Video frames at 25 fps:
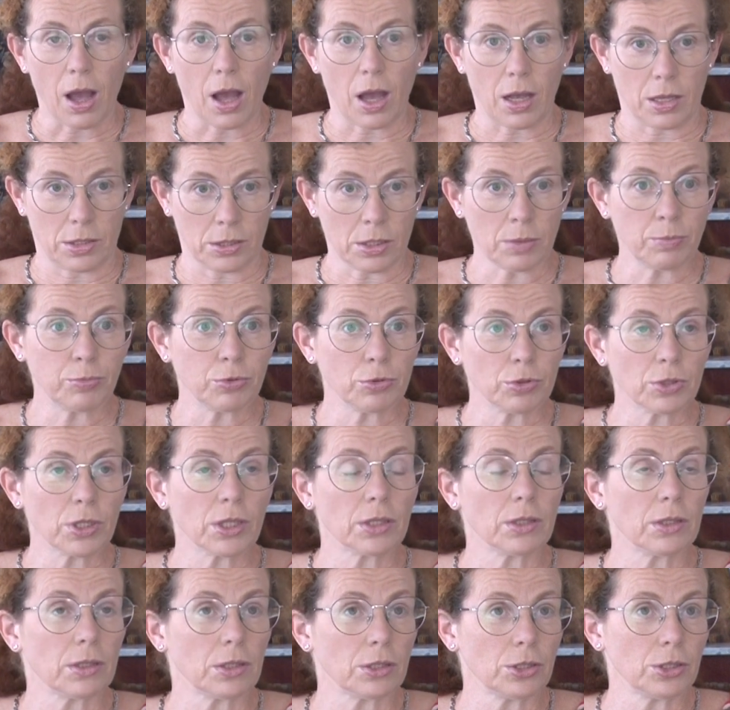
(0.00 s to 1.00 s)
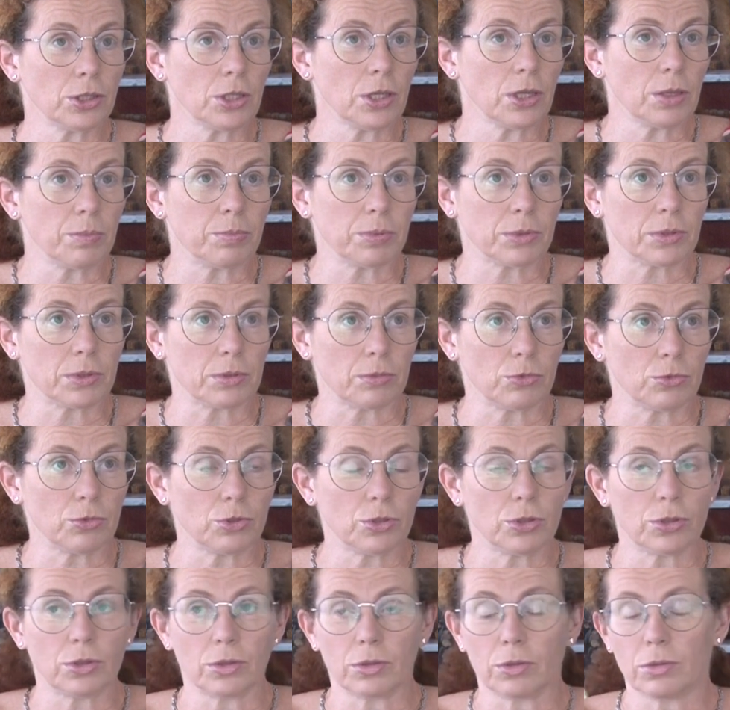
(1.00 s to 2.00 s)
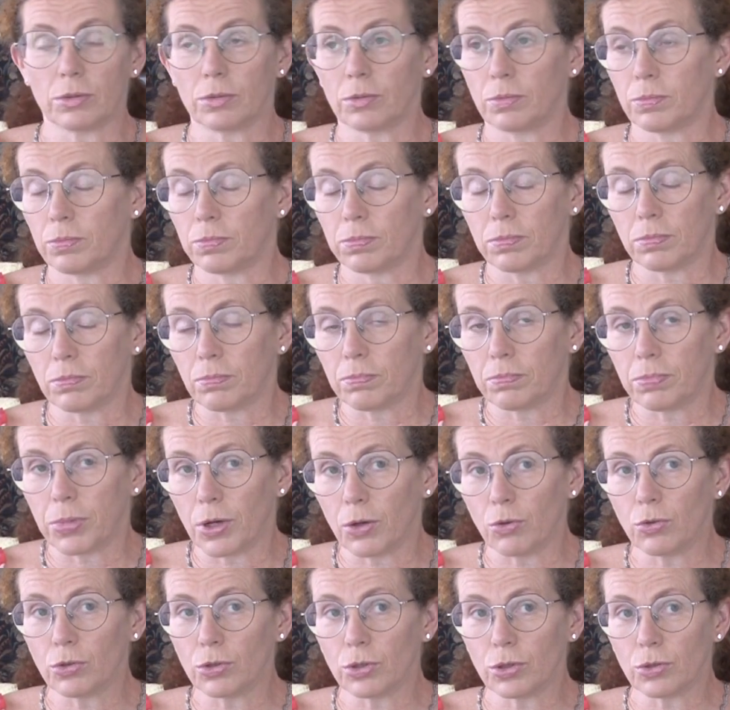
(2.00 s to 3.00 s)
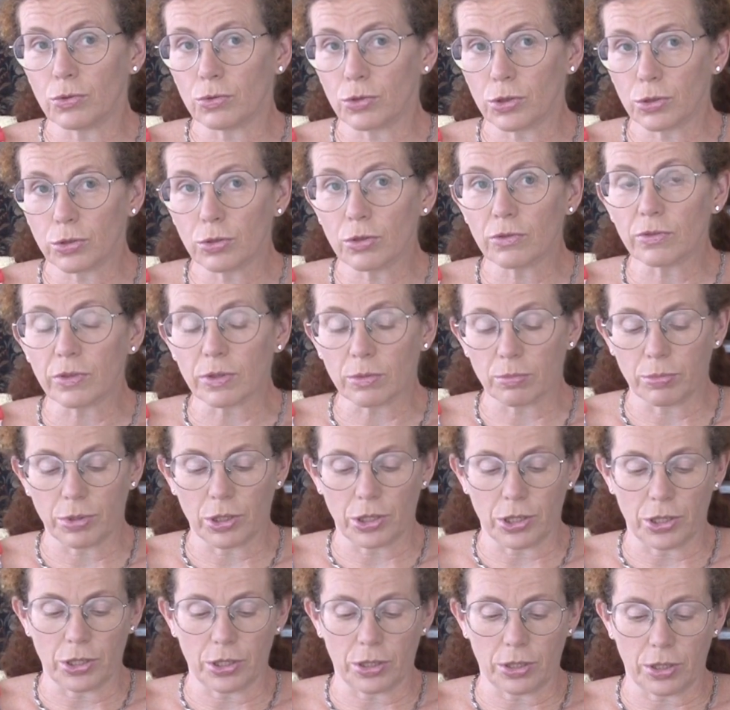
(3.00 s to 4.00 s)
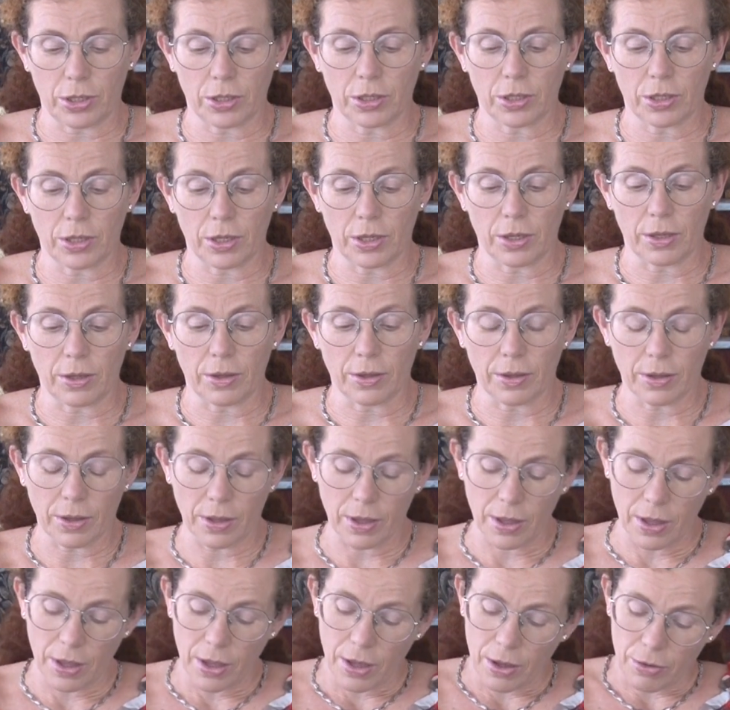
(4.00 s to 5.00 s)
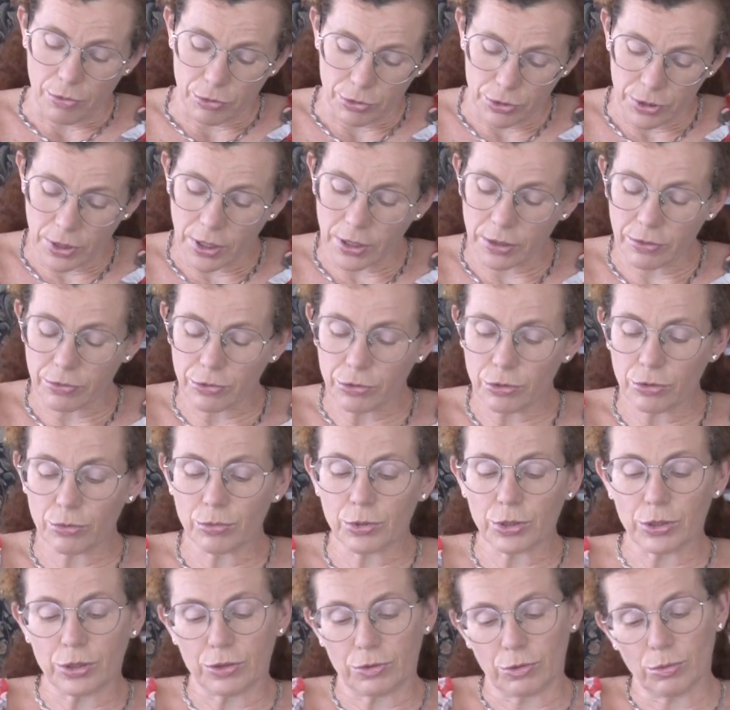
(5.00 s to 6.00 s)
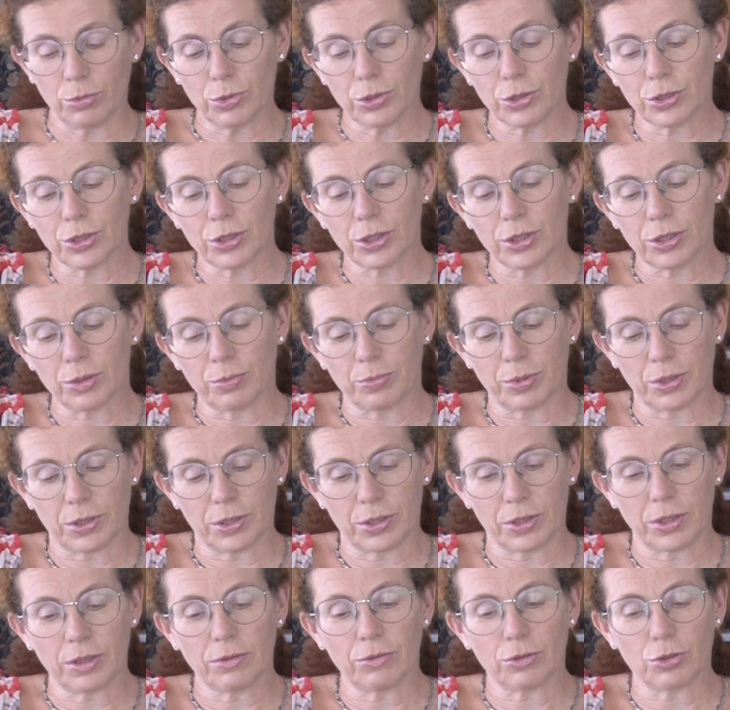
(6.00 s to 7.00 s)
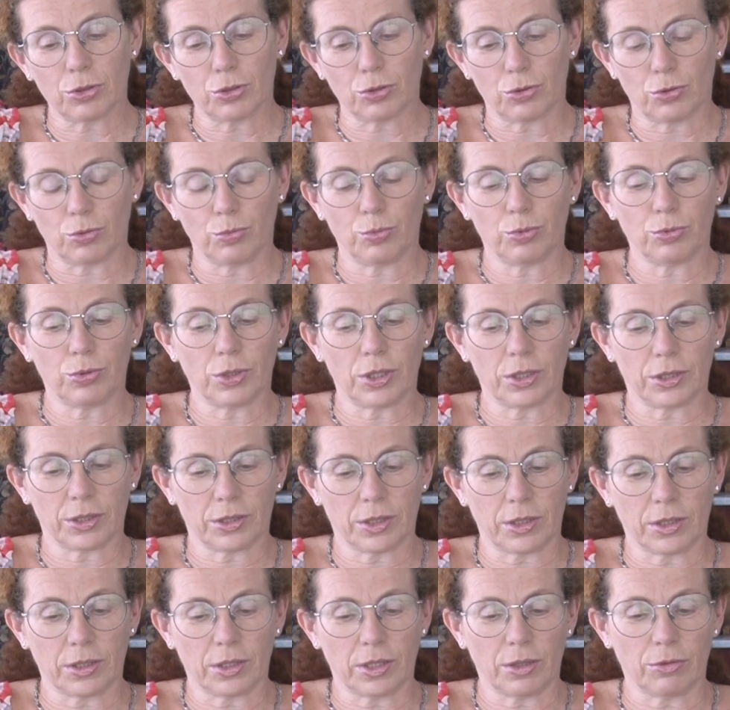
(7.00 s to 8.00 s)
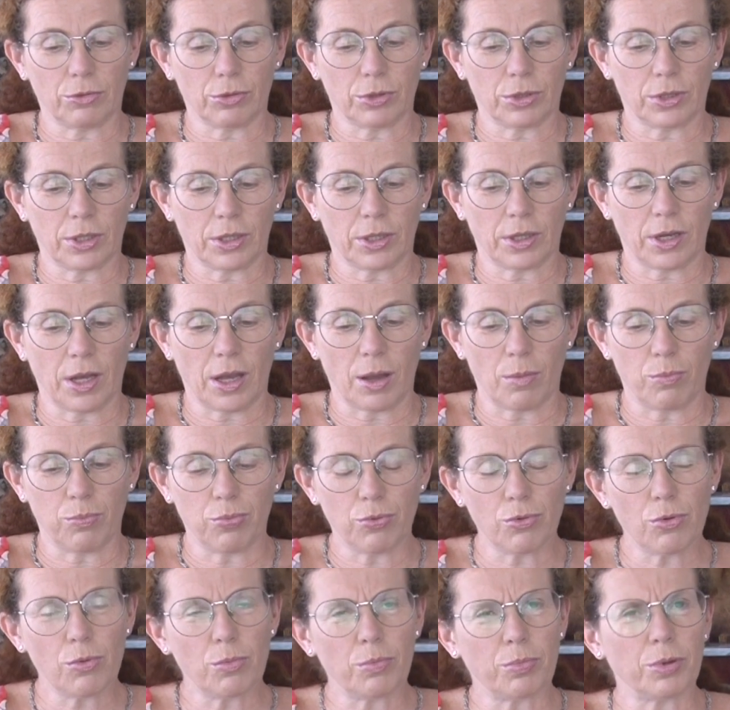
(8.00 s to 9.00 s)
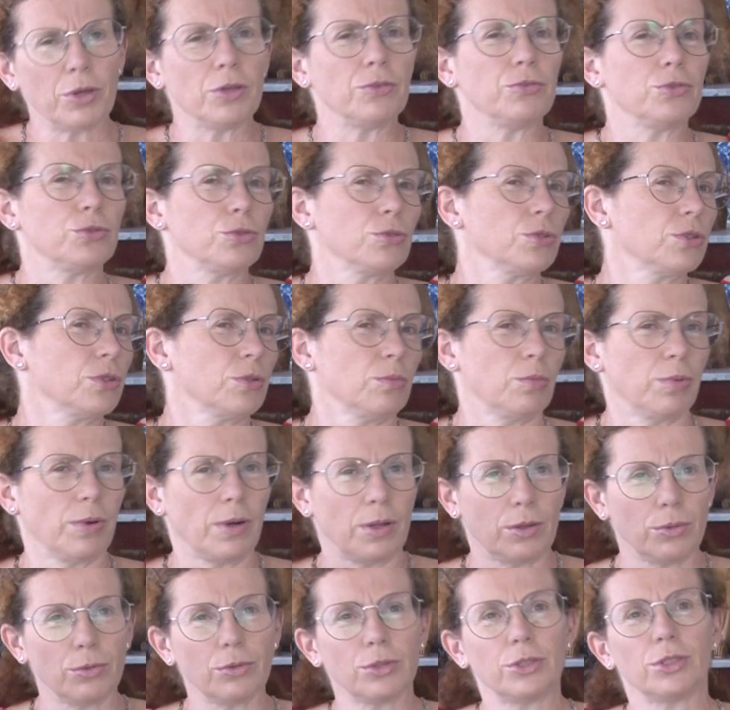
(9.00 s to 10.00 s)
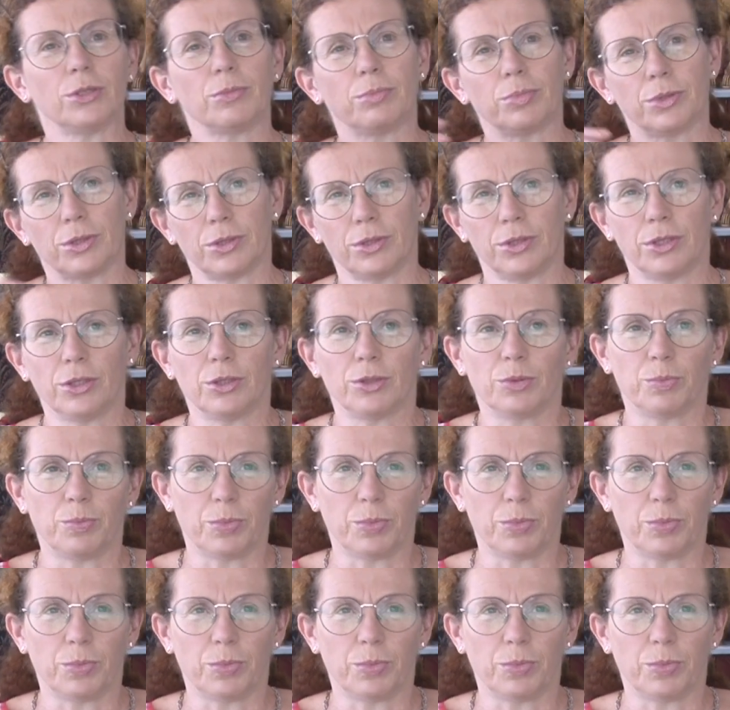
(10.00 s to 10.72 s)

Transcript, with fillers: а запуск отложили, потому что погодные условия были не такие. Вот как вы думаете, вы можете себе представить, чтобы у нас, когда вот такая помпа и все собралось, и президент